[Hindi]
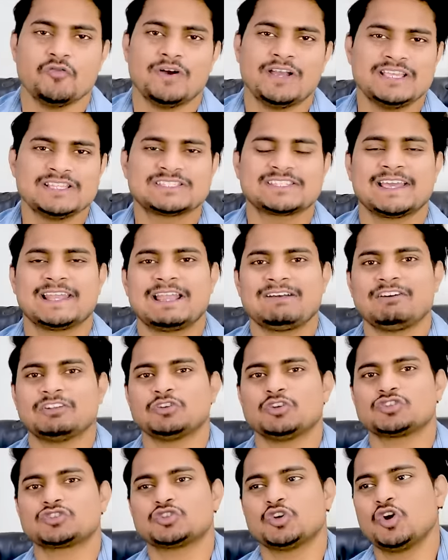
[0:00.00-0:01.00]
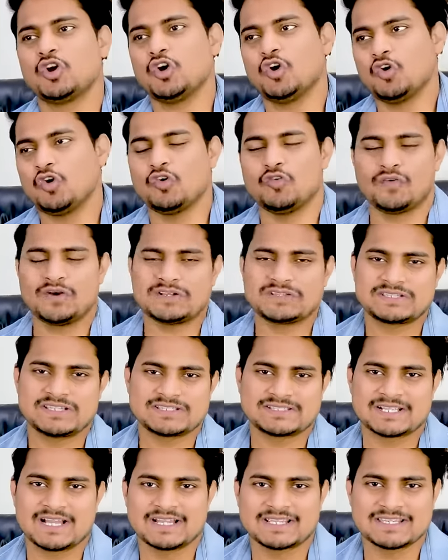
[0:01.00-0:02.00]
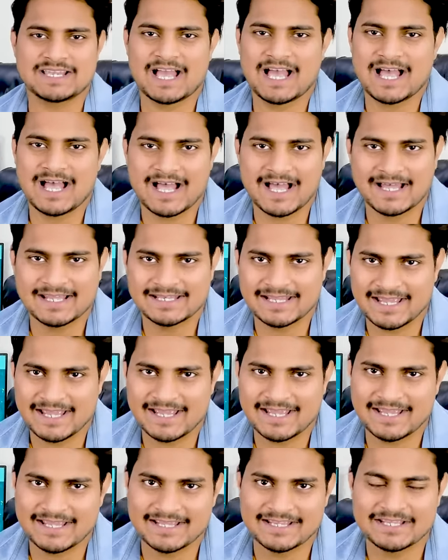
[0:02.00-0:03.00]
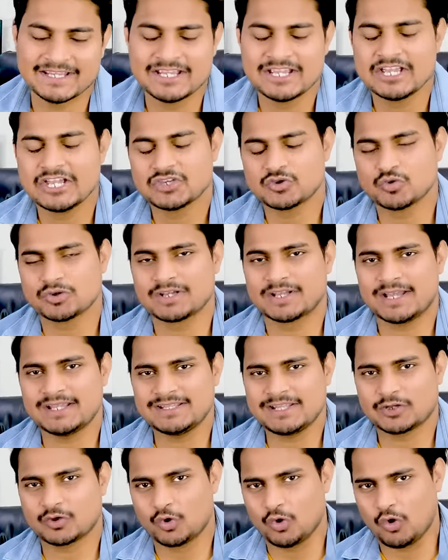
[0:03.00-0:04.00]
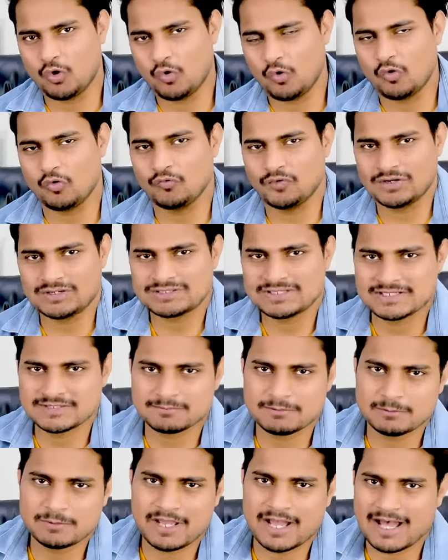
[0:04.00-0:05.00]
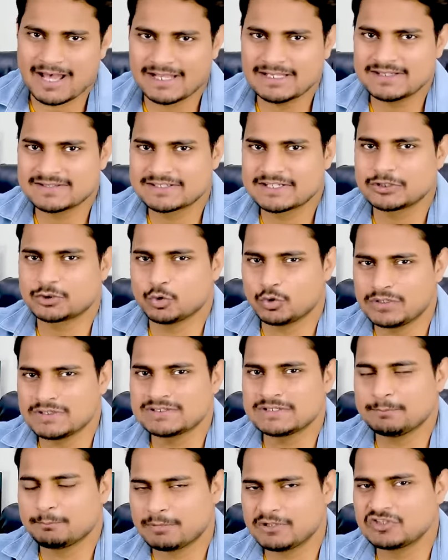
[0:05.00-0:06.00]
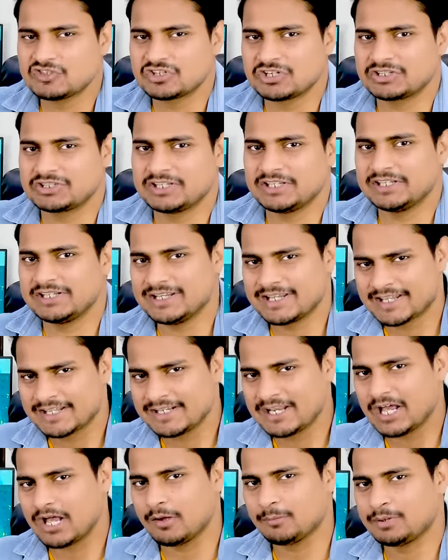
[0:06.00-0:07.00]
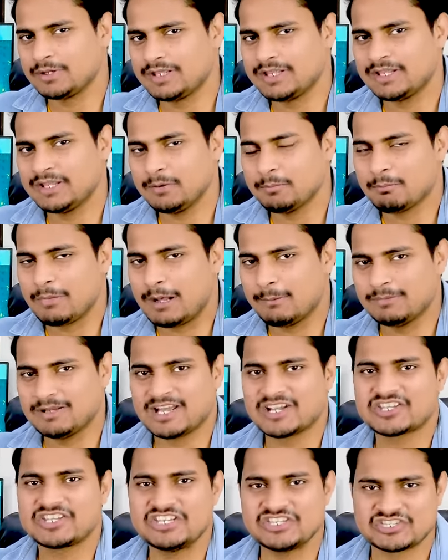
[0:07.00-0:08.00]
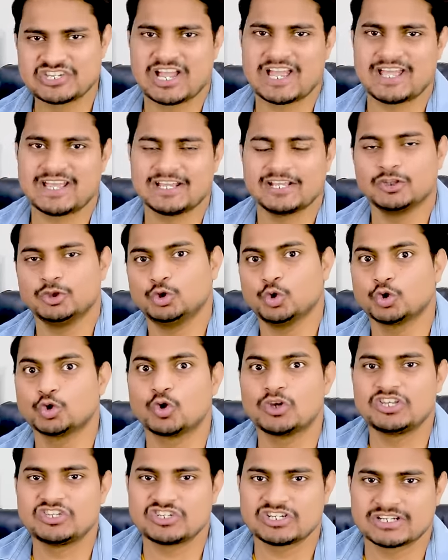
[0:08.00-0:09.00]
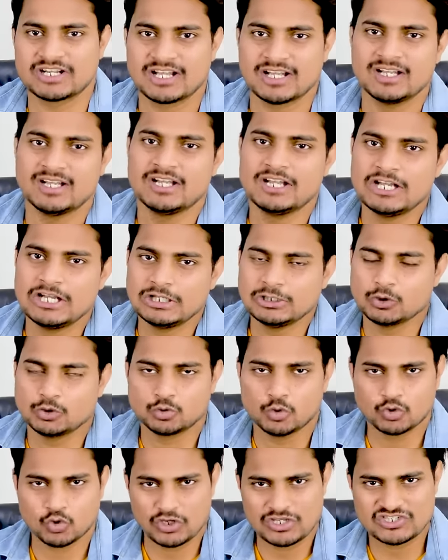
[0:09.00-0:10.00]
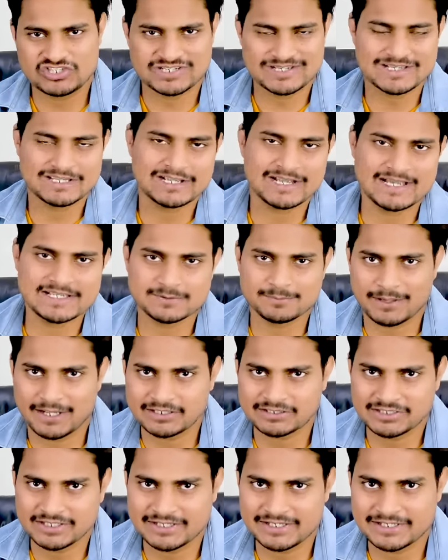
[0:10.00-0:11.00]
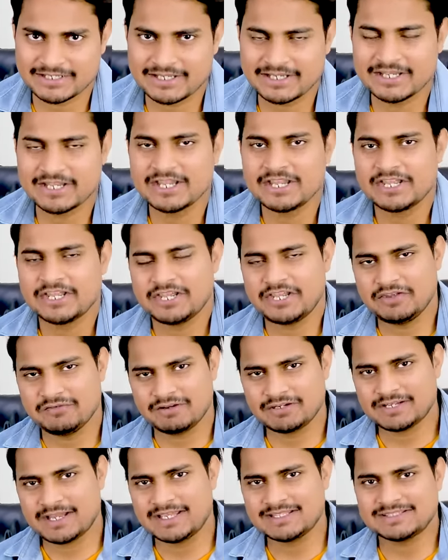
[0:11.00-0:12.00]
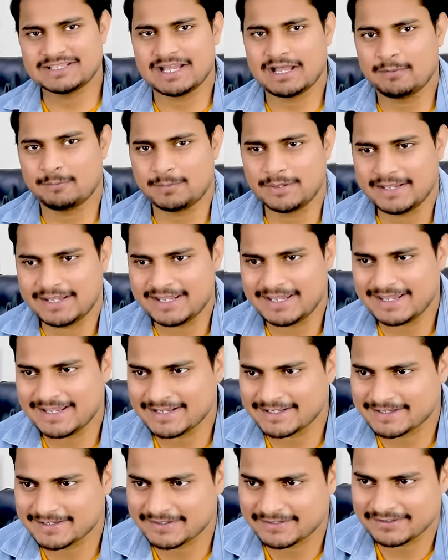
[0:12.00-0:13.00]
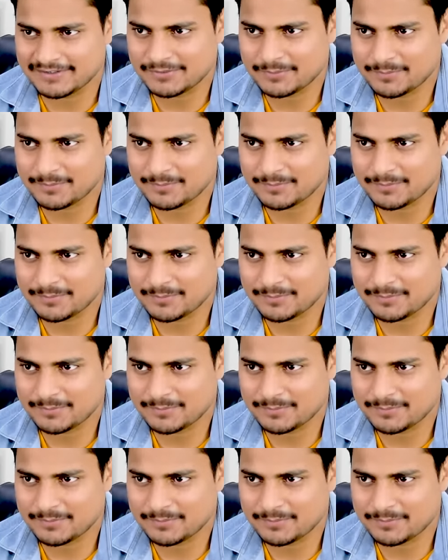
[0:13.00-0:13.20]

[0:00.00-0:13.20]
वहीं इसके अलावा दोस्तों ओवरसिस का क्या हाल है क्योंकि गाइज देखो ओवरसिस में भी हाल इसकी थोड़ी सी पंचर थी लेकिन अभी मामला खींचा है दोनों ही जगह तो दोनों ही जगह की गाइज बात करेंगे इवन गाइज यहाँ पे एक